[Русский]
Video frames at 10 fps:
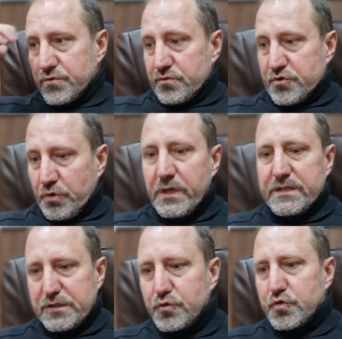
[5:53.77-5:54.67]
что я
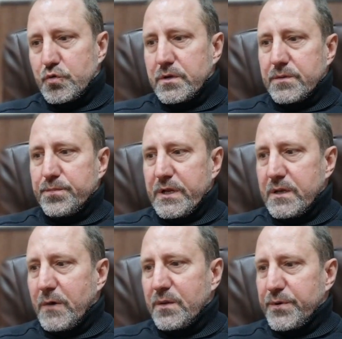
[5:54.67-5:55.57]
служу и
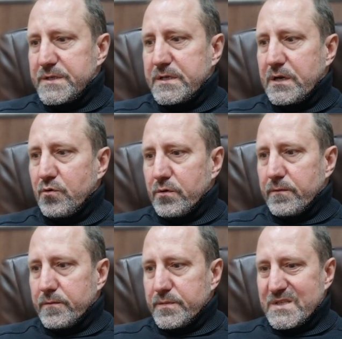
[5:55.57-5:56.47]
принимал
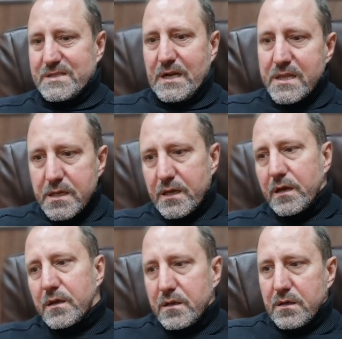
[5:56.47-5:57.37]
присягу
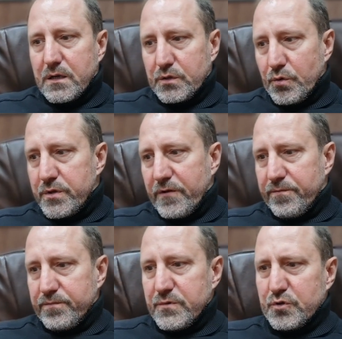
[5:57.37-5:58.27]
стране, которую я
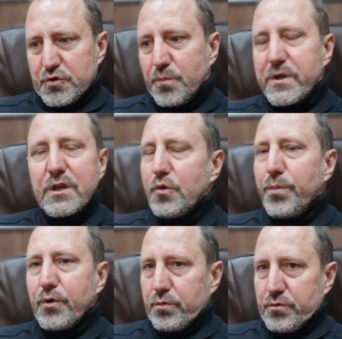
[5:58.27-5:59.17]
не то чтобы не
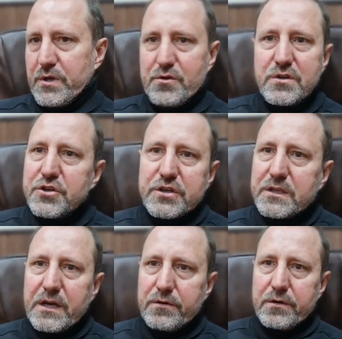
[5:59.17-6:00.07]
люблю, но я ее не
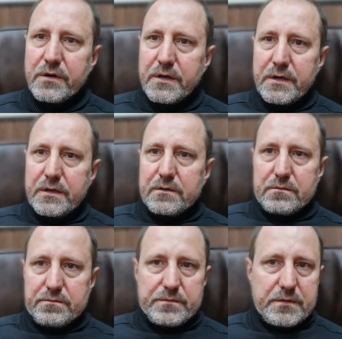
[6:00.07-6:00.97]
считаю
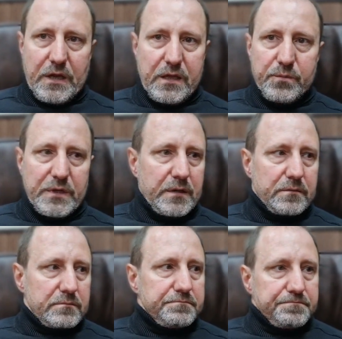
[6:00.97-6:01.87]
каким-то